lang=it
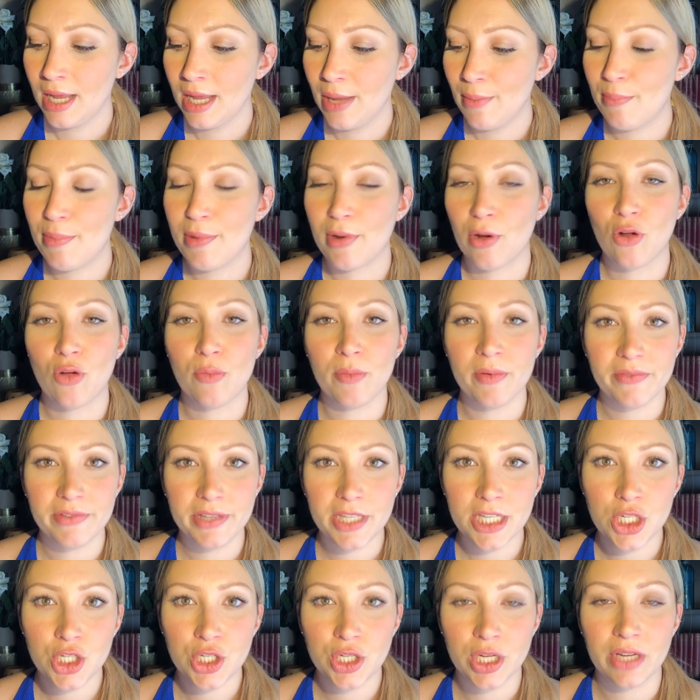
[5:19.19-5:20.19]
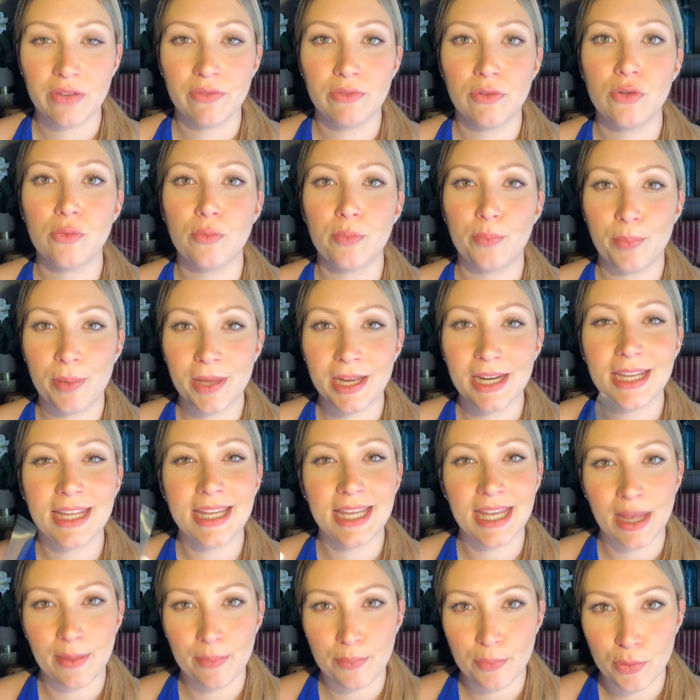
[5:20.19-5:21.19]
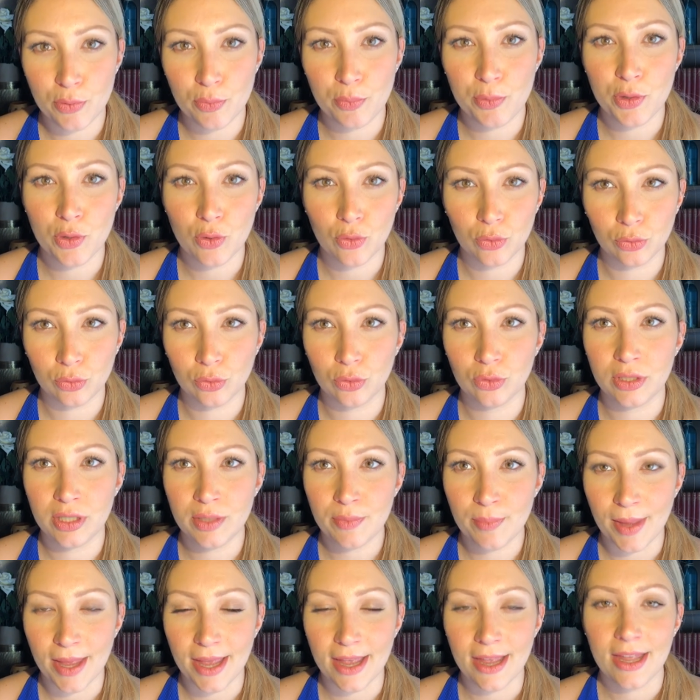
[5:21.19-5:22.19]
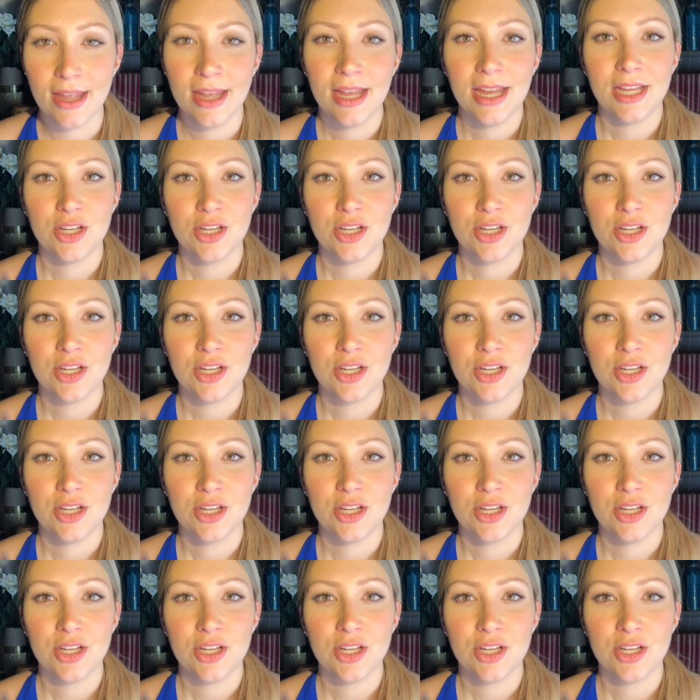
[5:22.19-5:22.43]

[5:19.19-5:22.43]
però come vi dicevo dicevo, per chi è più biondo di me